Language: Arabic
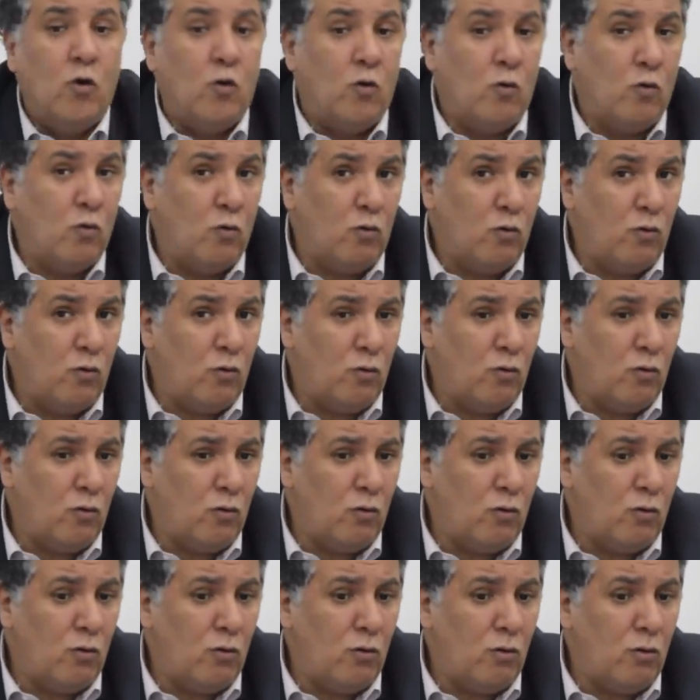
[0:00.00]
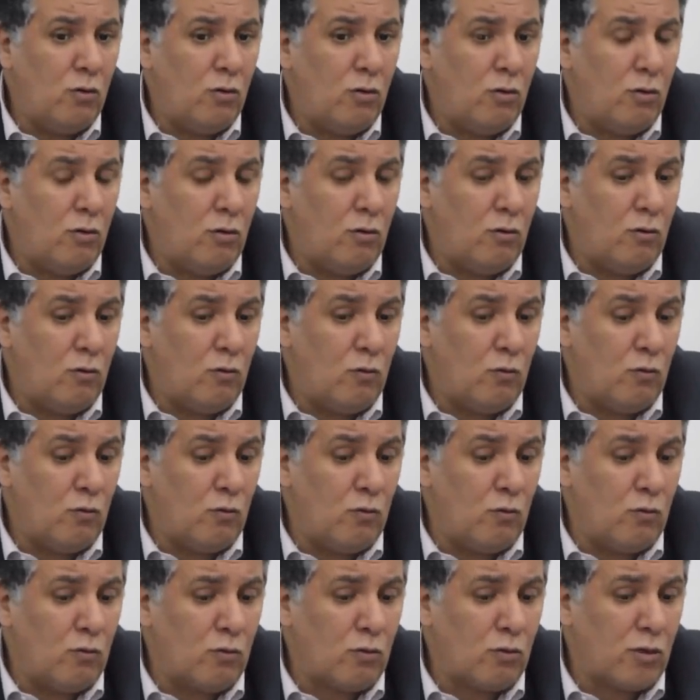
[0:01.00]

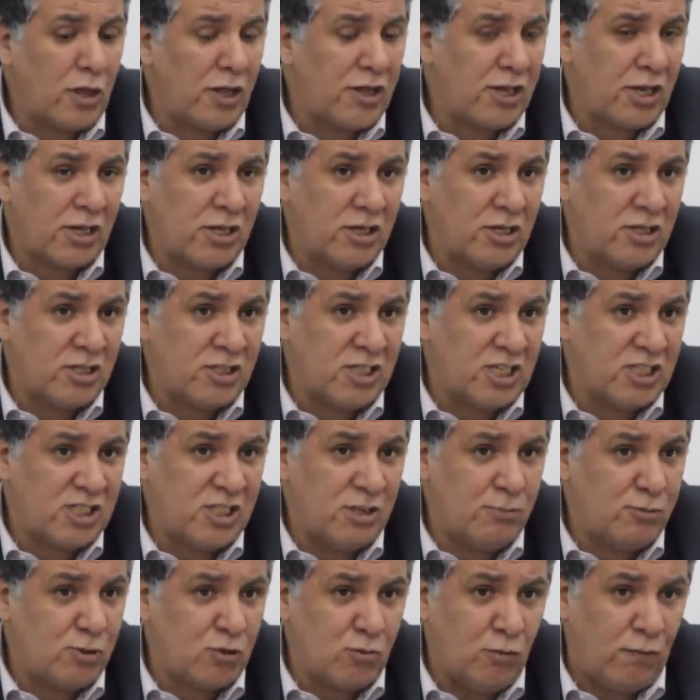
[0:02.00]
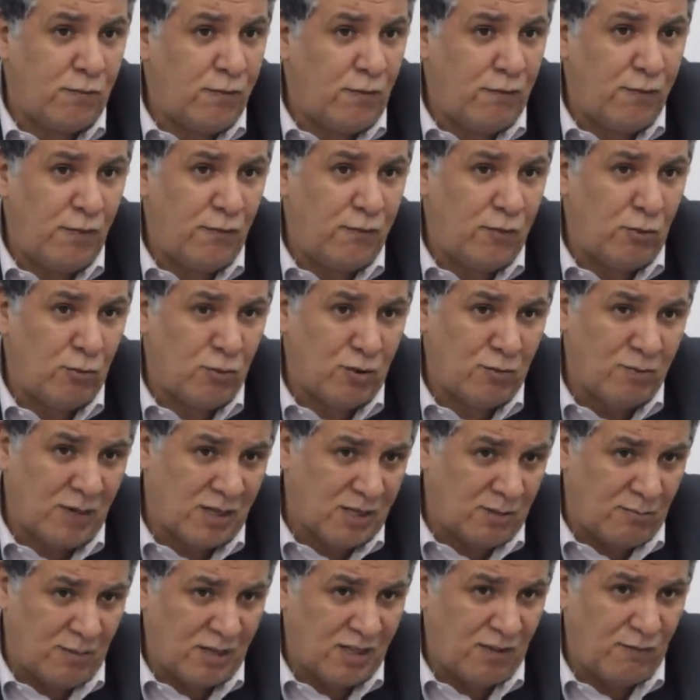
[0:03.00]
وكثره الانتاج اللي باش تكون في الفلفل
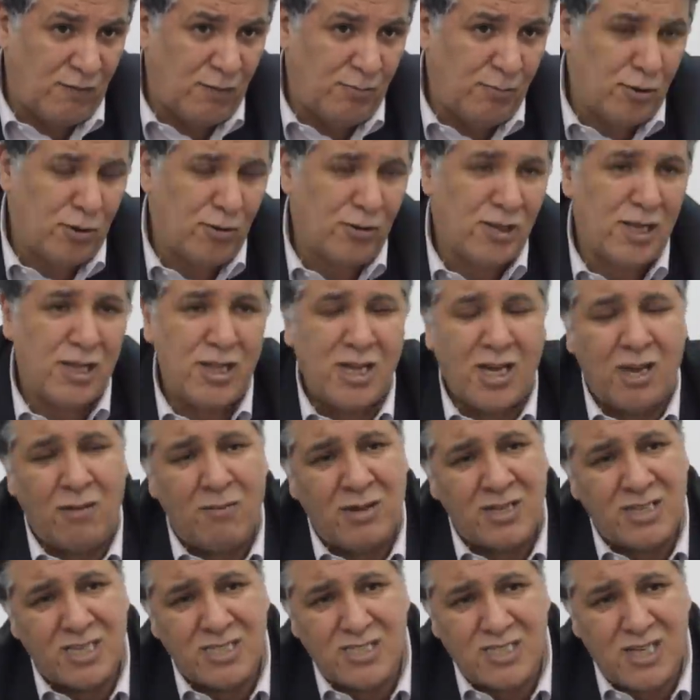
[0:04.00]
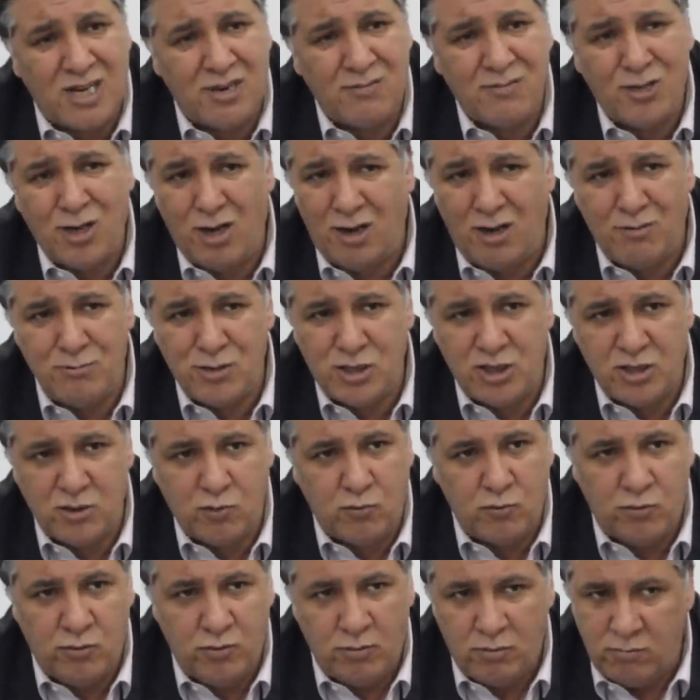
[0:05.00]
والطماطم معناتها في البريود هذيك معناتها السعر نتاعها باش
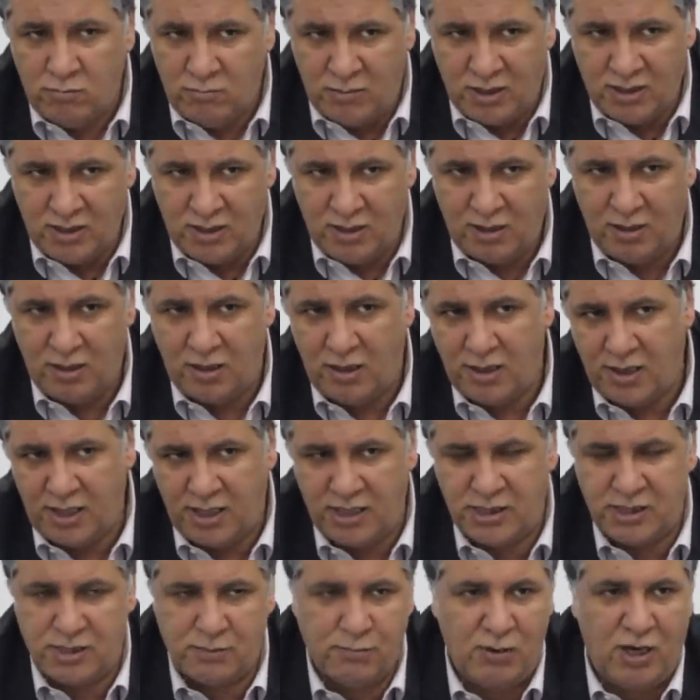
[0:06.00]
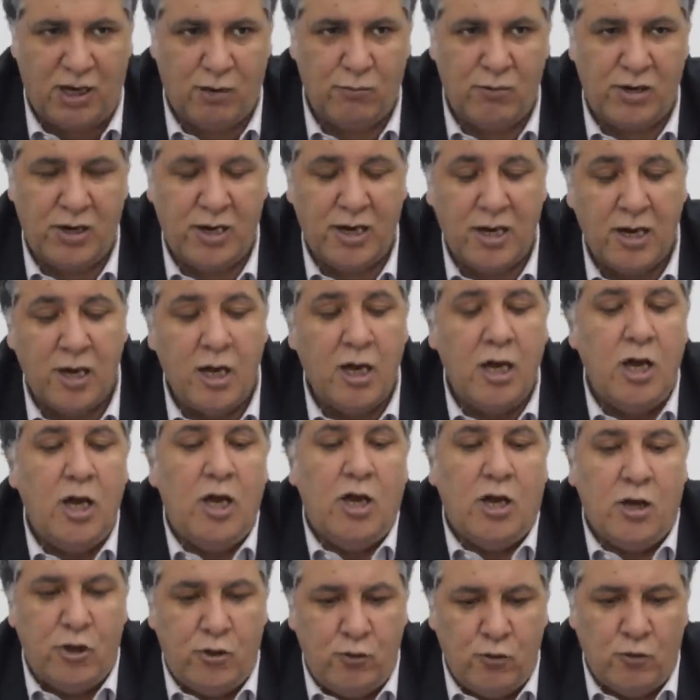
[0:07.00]
يكون معناتها رخيص بحول الله
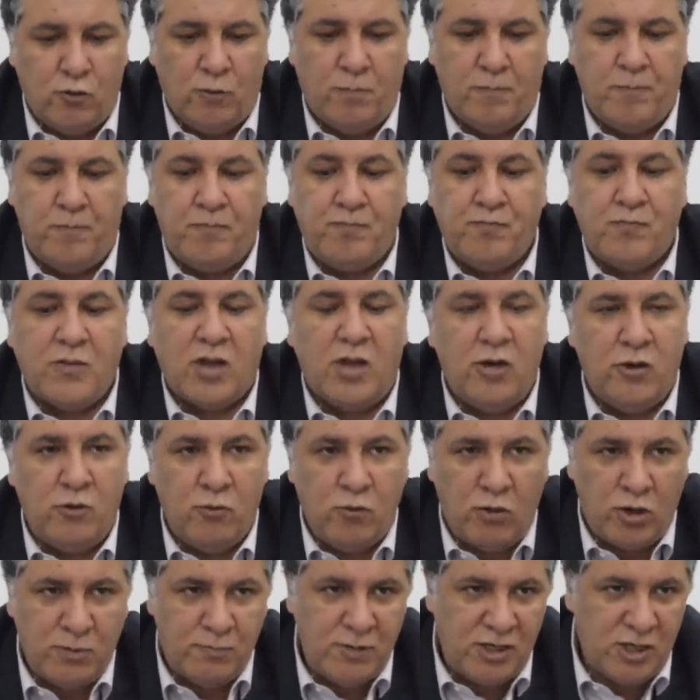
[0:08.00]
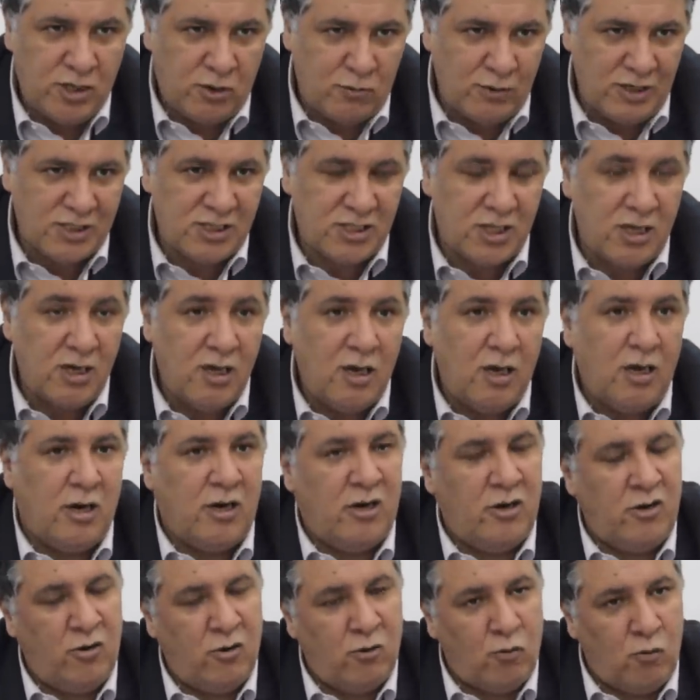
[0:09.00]
اليوم اللي نوعد به التوانسه
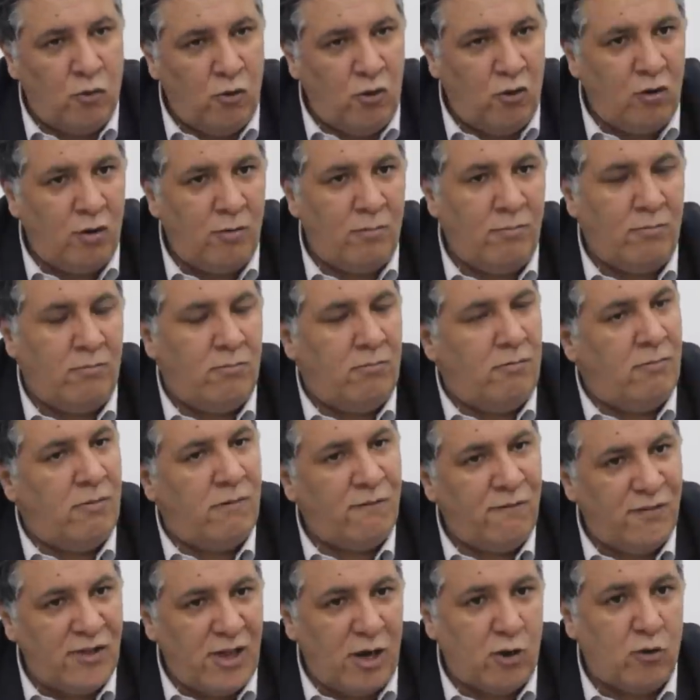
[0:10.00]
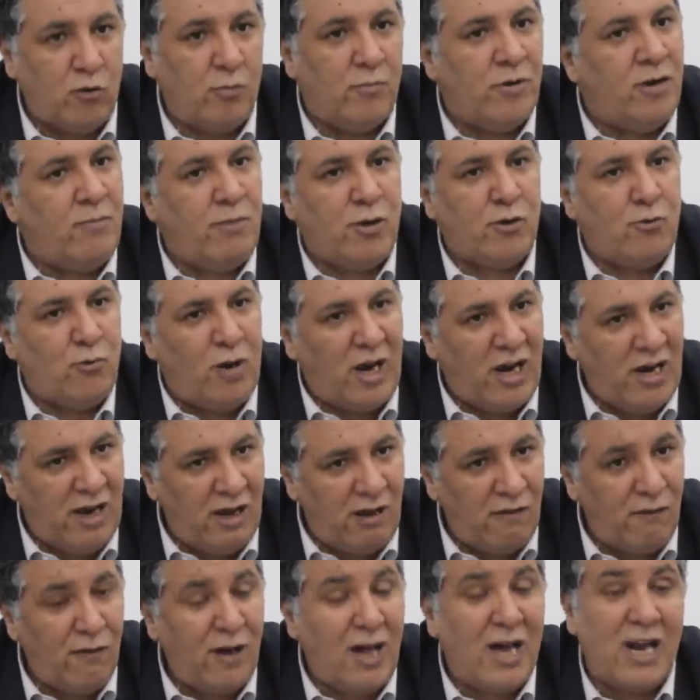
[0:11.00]
نقول لهم من فضلكم نبعدوا على
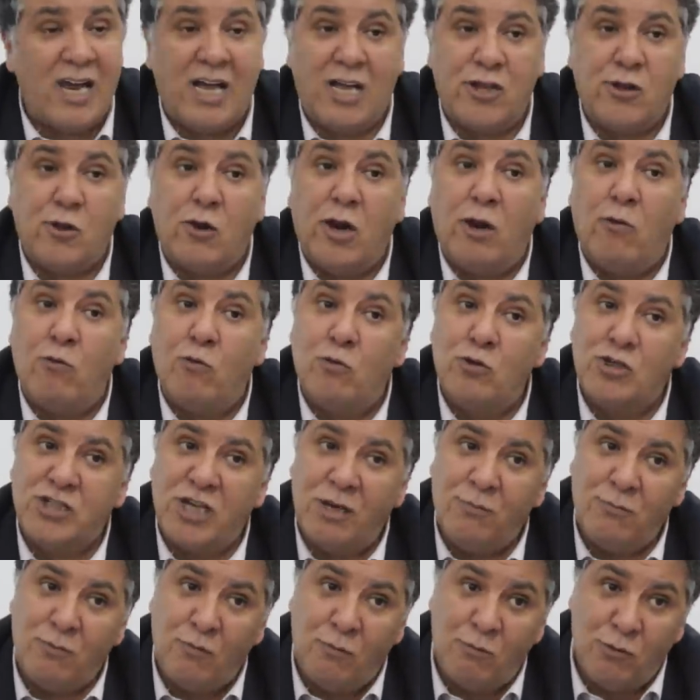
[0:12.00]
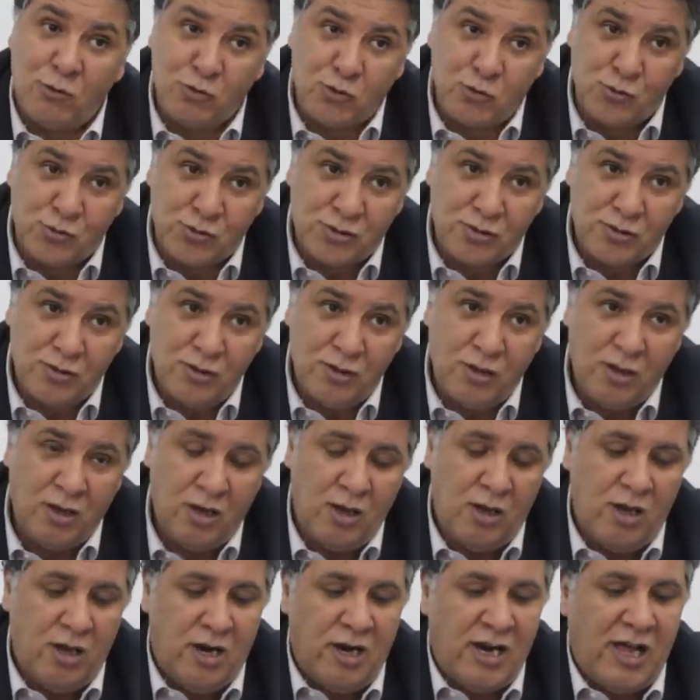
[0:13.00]
اللهفه على خاطر راهو كل شيء موجود
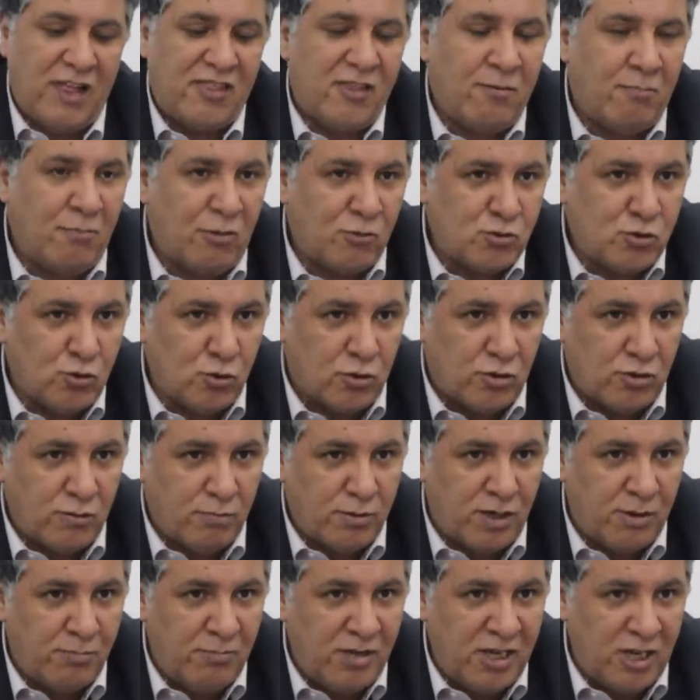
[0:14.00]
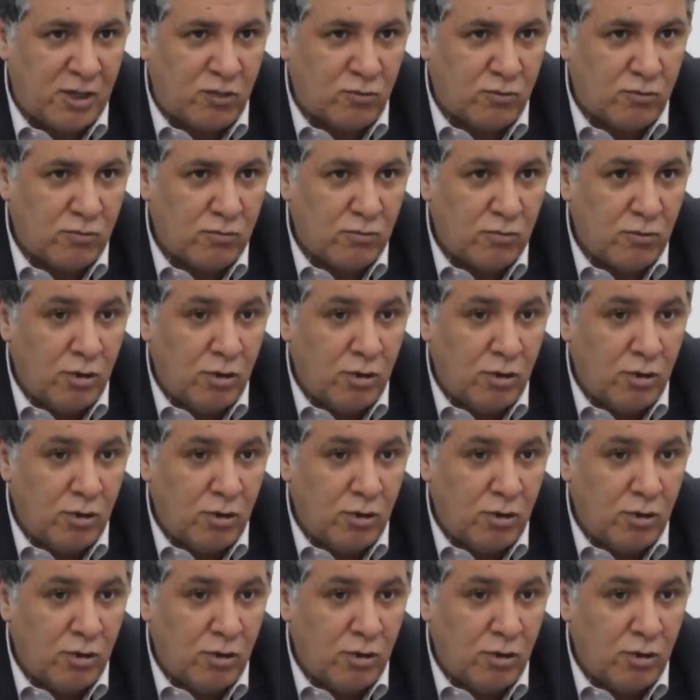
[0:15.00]
العظم موجود بكمياته